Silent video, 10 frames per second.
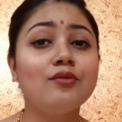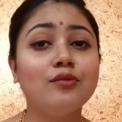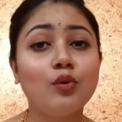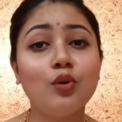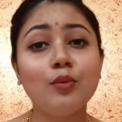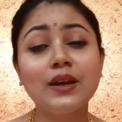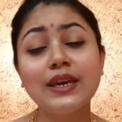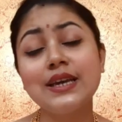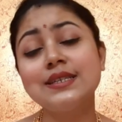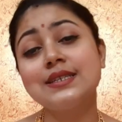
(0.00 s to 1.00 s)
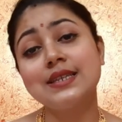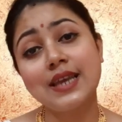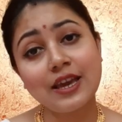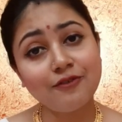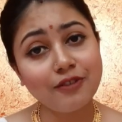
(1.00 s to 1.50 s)
वो किक्स
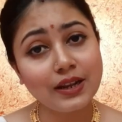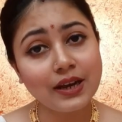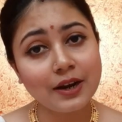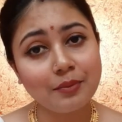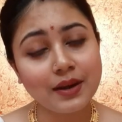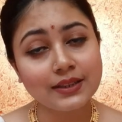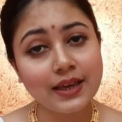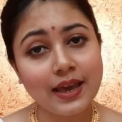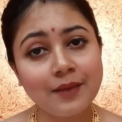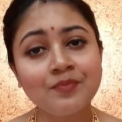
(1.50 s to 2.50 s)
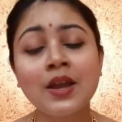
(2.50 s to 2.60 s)
नहीं फील कर पाते हैं